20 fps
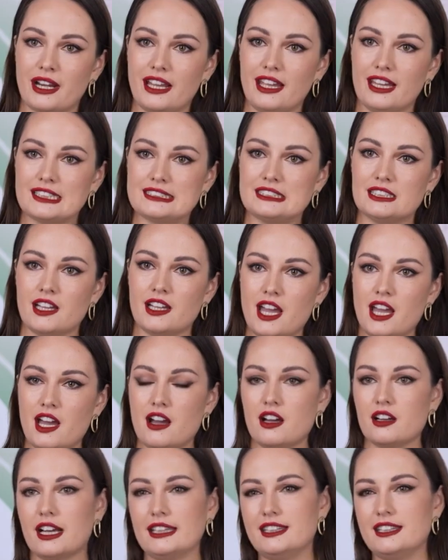проекте,
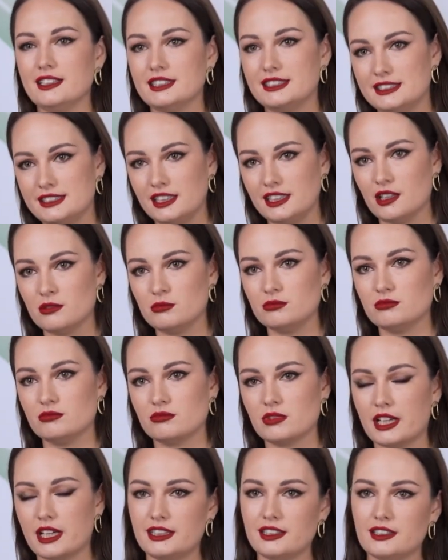каких тем,
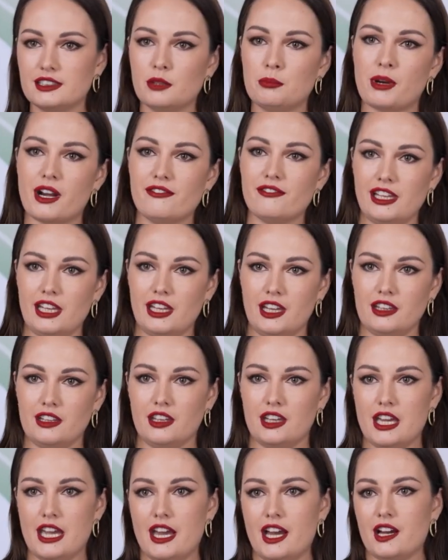каких
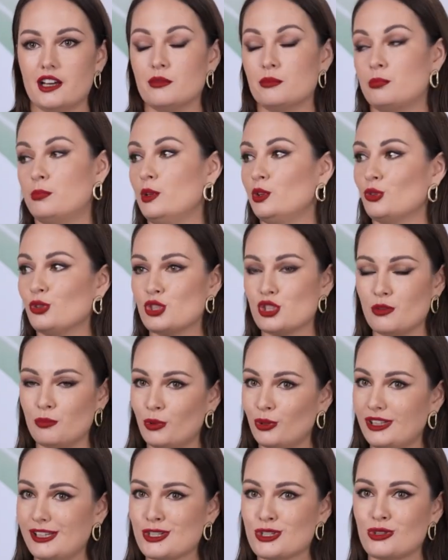направлений, мы точно
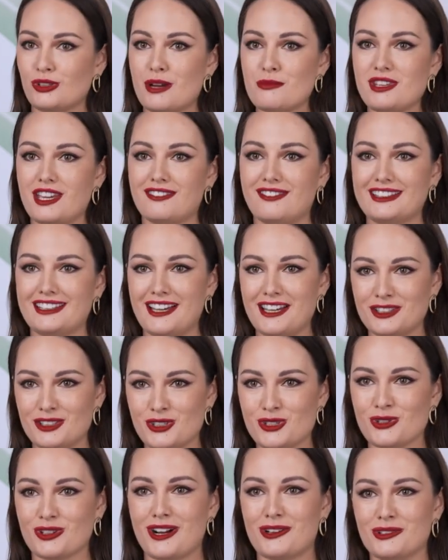поняли, что нам не хватает
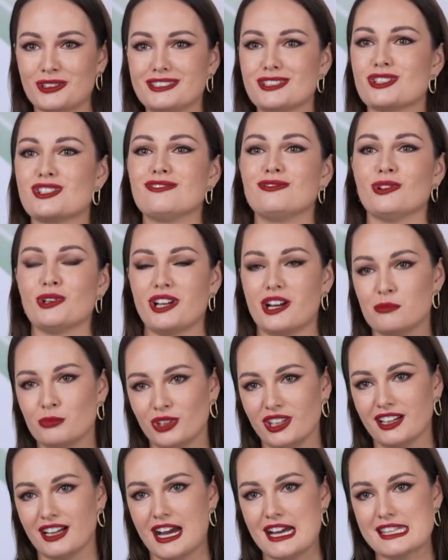еще какой-то живой
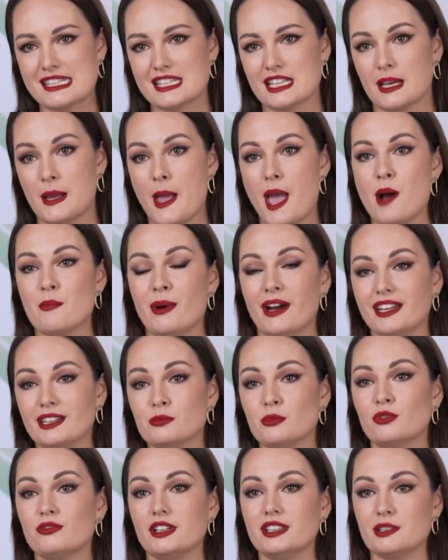коммуникации,
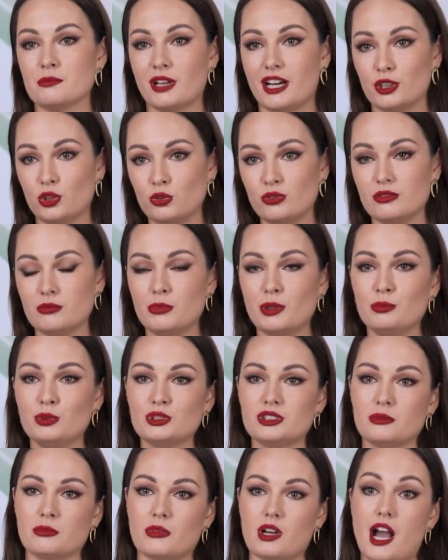поэтому в этом году мы
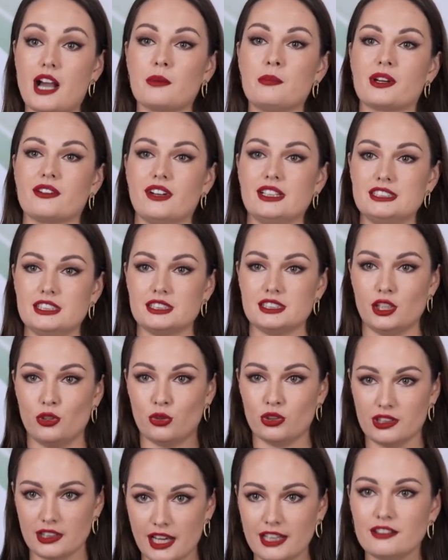будем как проводить и
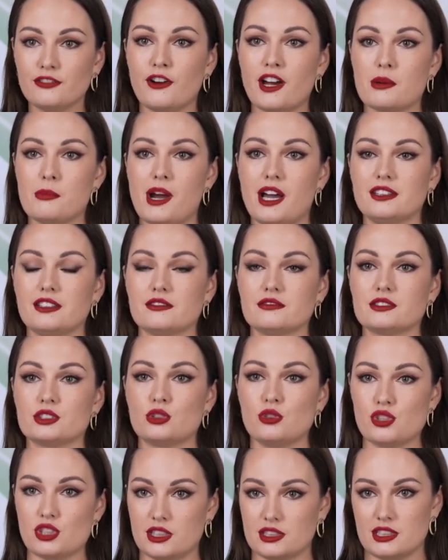онлайн-формат с
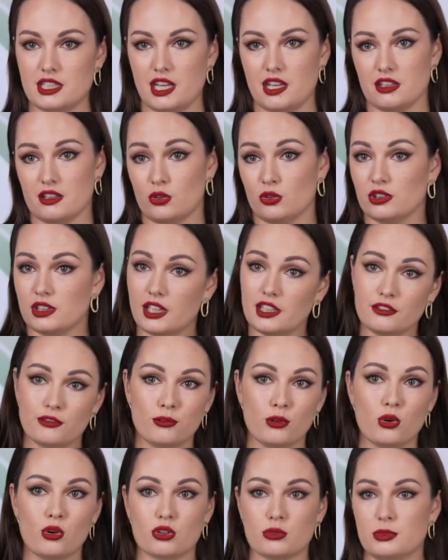точки зрения
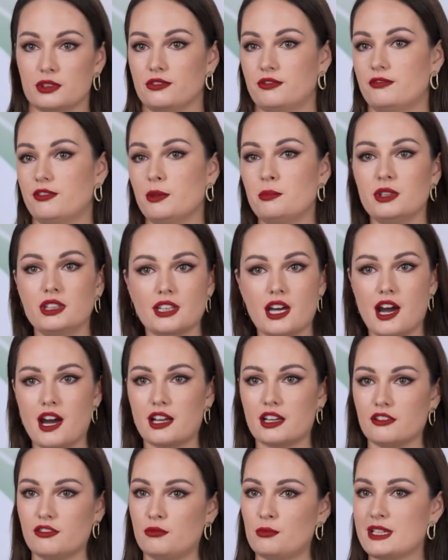онлайн-форумов,
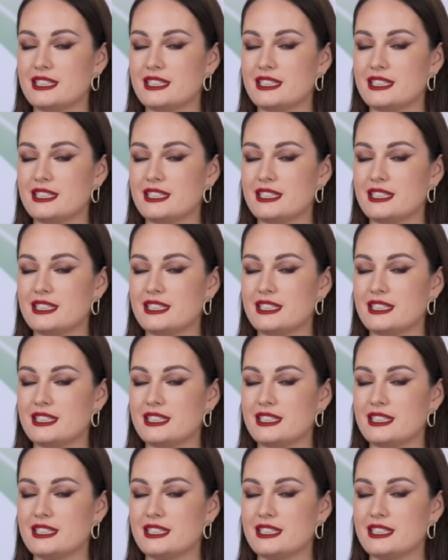вебинаров,